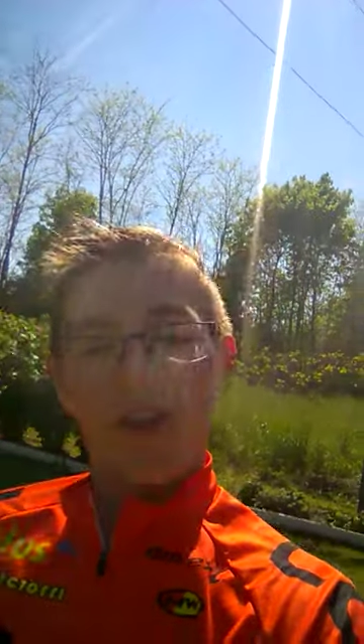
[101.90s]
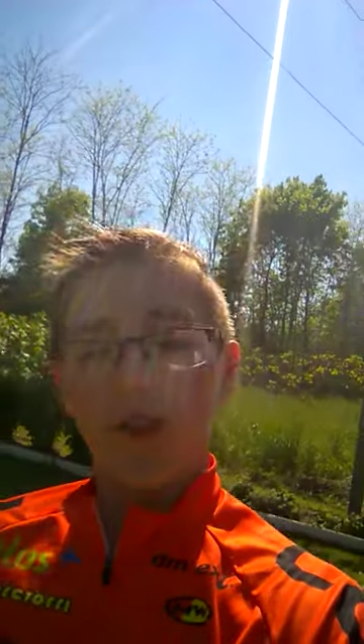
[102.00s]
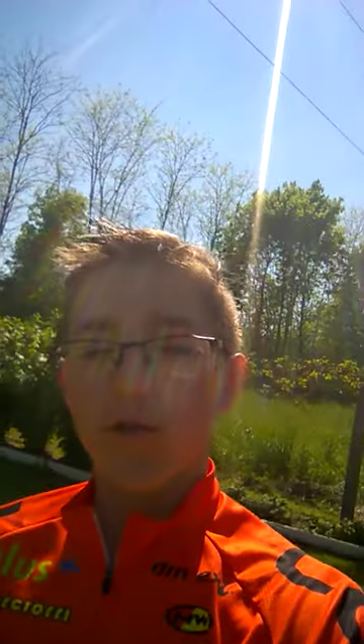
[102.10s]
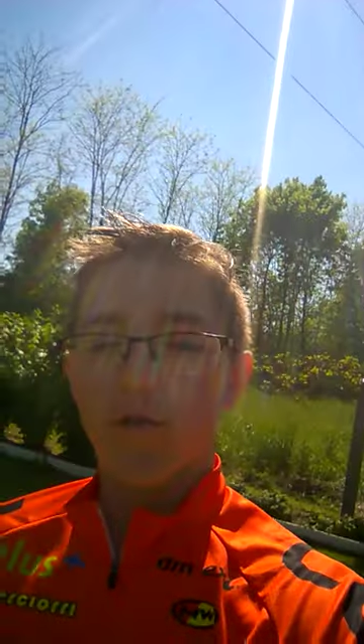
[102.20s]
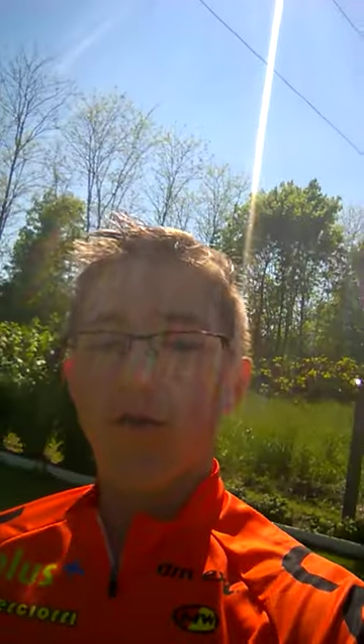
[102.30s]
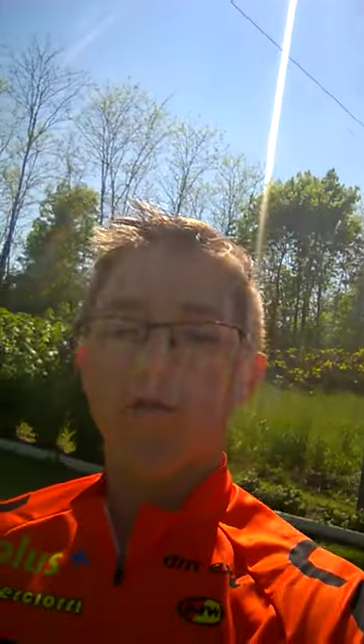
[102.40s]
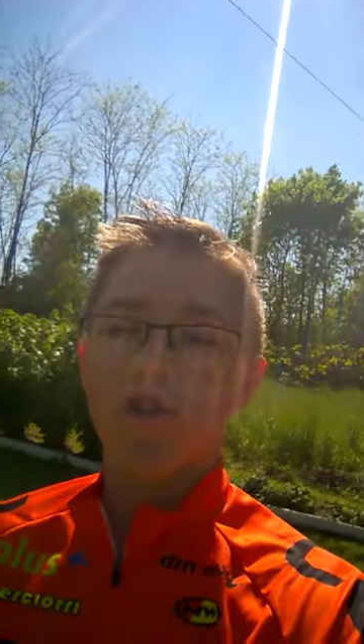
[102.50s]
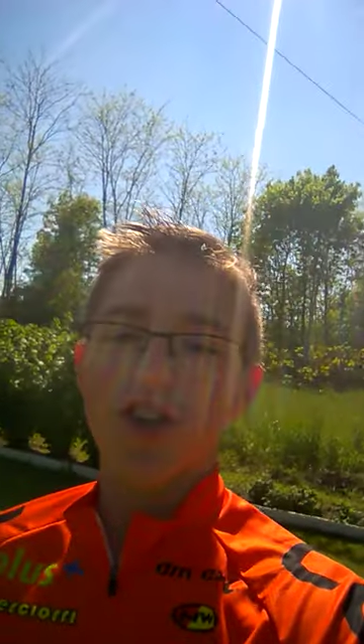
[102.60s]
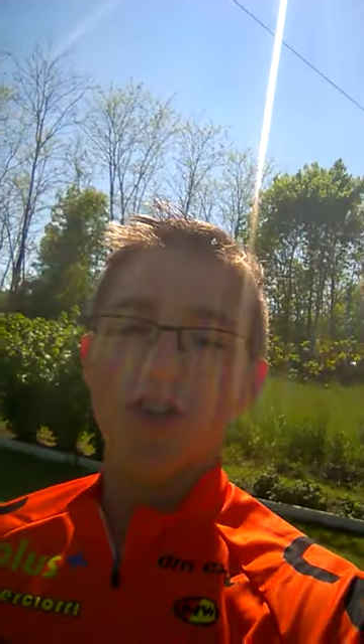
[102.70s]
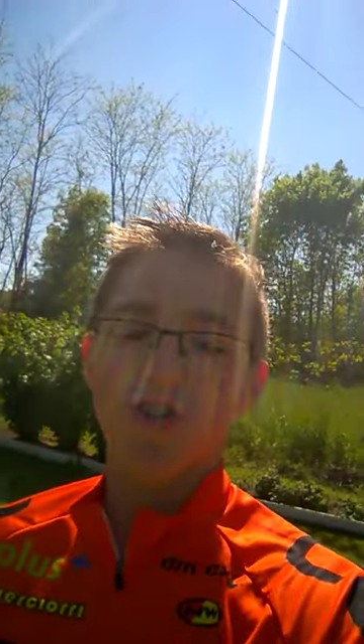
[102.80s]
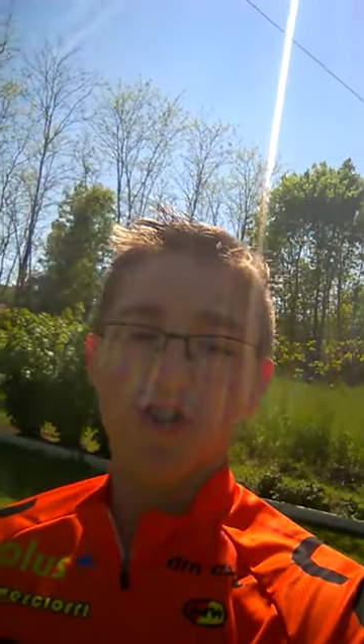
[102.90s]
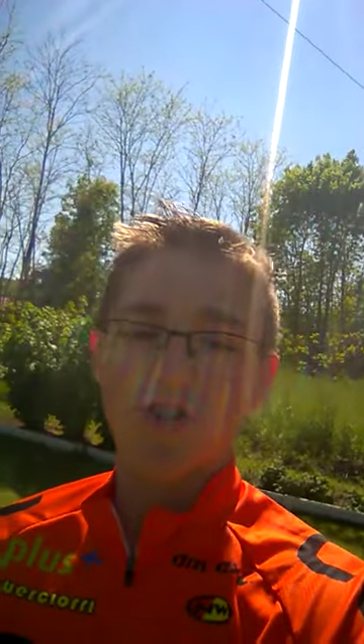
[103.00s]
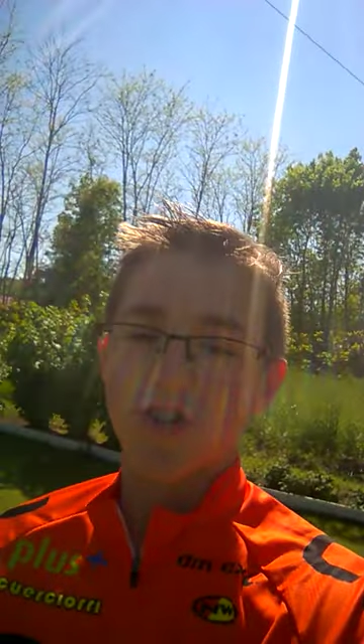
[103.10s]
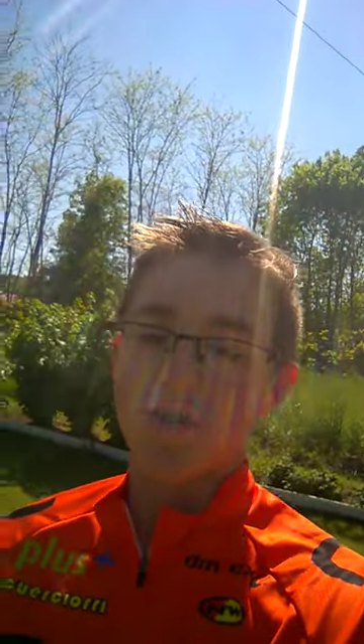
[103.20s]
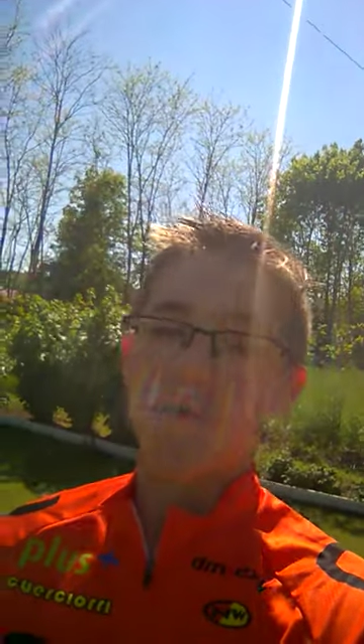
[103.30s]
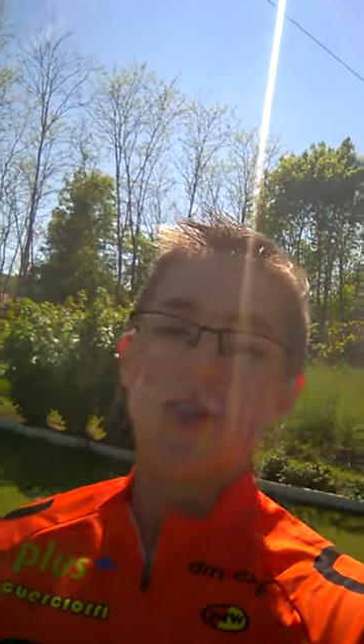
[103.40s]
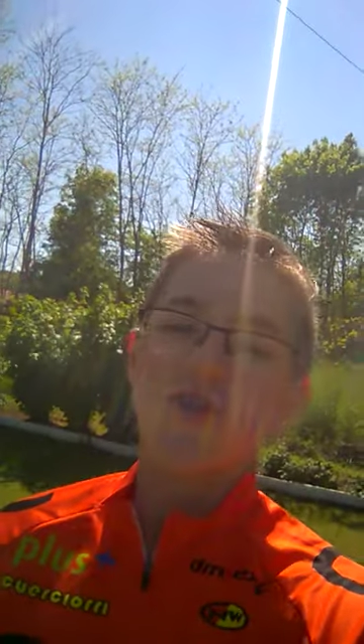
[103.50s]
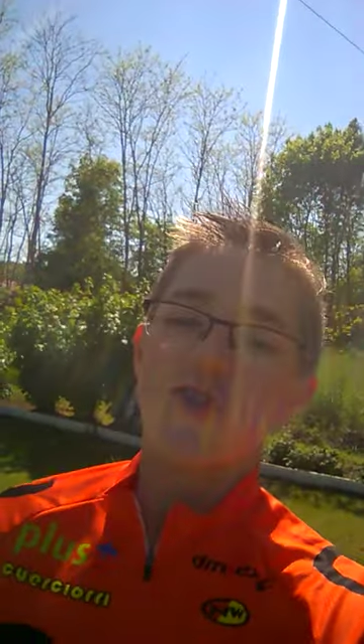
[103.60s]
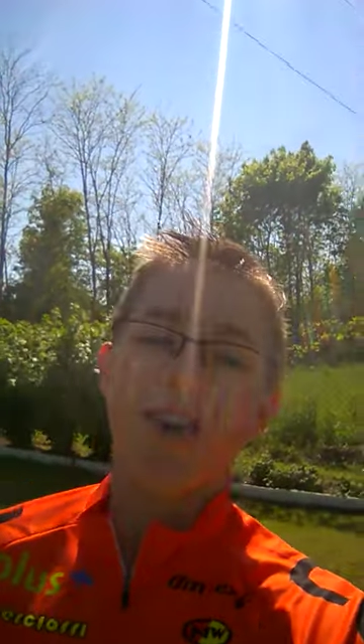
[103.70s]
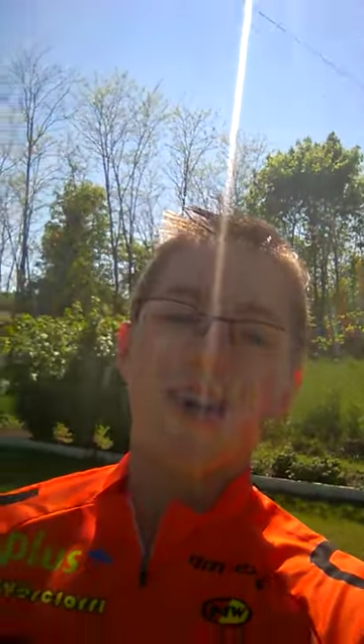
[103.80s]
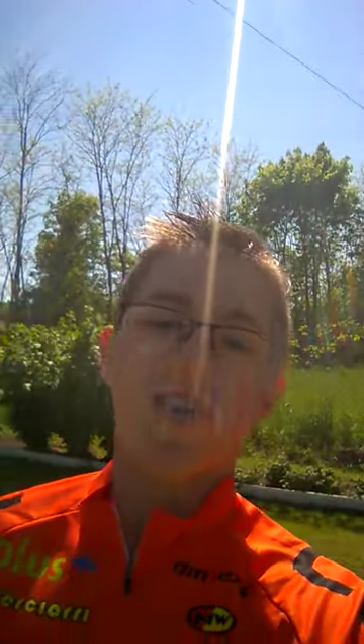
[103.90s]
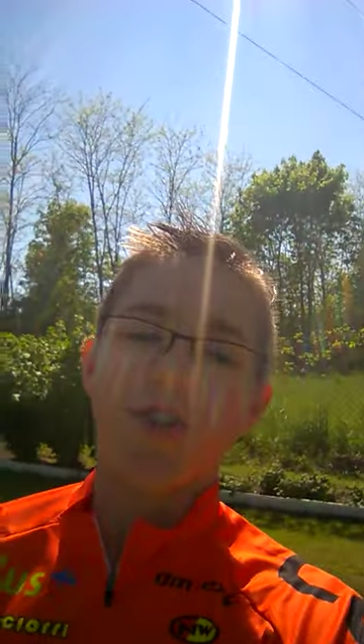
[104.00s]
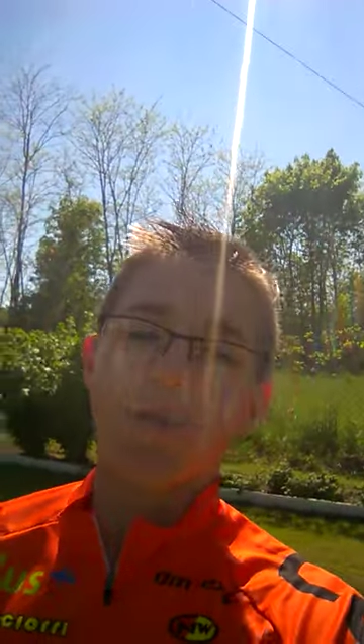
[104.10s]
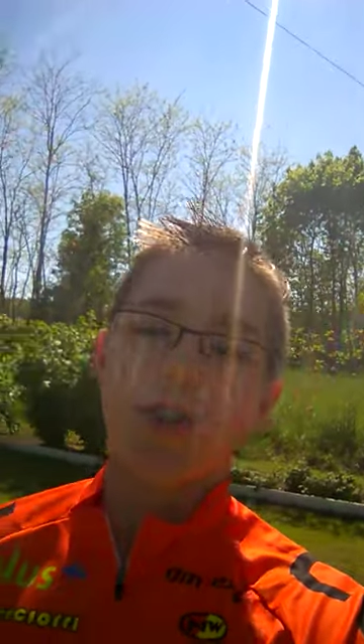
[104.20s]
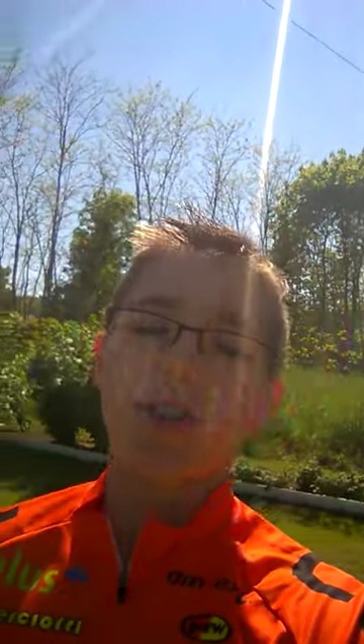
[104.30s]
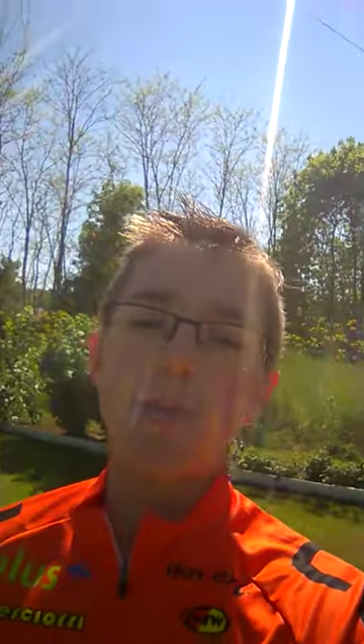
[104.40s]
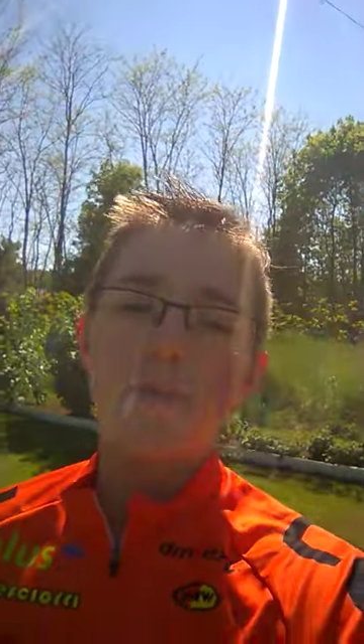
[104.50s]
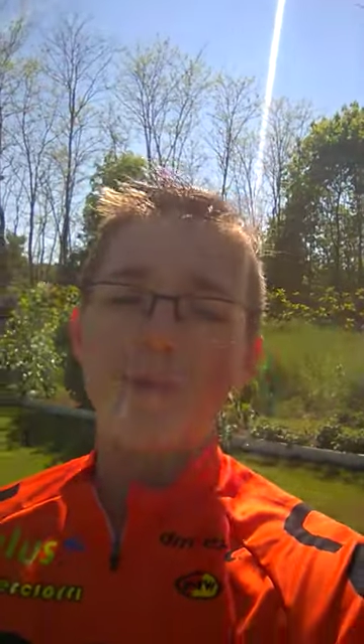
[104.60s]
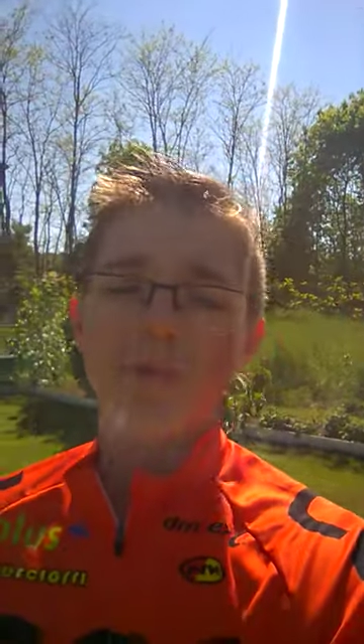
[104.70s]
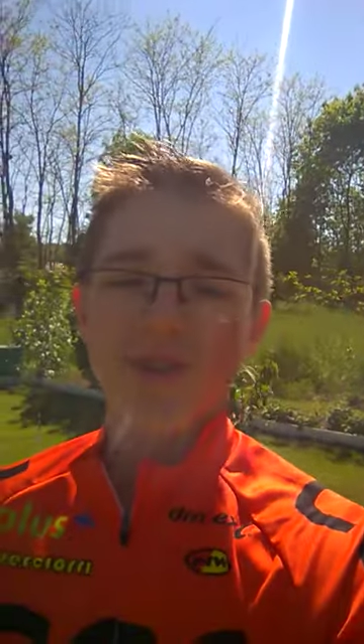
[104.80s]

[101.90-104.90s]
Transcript: Z FIFA 17 Ultimate Team.